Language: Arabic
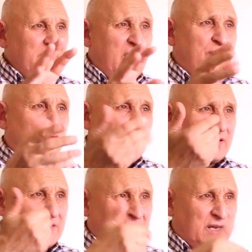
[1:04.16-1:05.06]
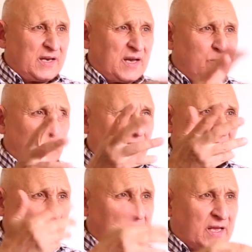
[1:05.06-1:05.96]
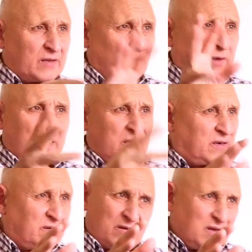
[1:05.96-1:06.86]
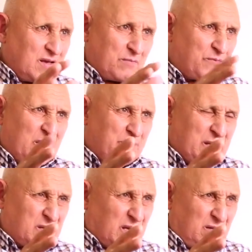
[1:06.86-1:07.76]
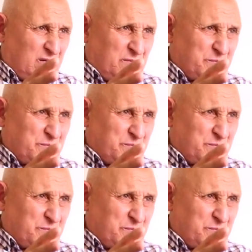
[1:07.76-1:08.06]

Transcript: يعافوها حتى الكلاب ولا القطط ولا ما فيها ما يتكلم